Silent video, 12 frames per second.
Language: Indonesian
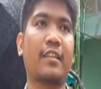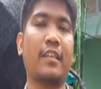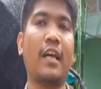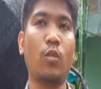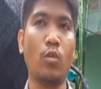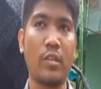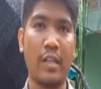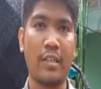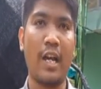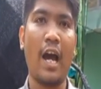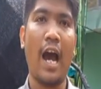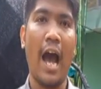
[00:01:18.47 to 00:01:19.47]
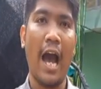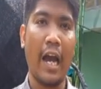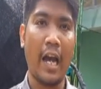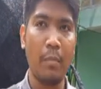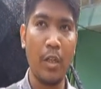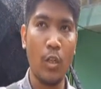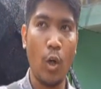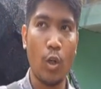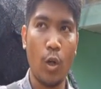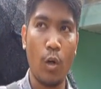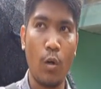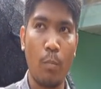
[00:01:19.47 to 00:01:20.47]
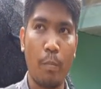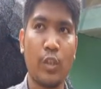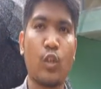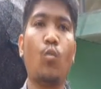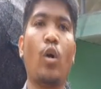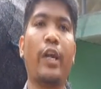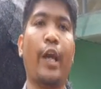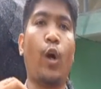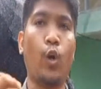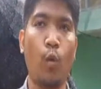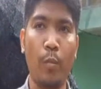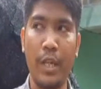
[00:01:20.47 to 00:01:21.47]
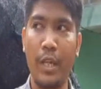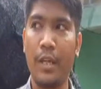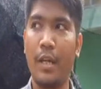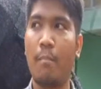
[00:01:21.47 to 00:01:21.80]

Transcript: tentu saja akan mendorong pertumbuhan ekonomi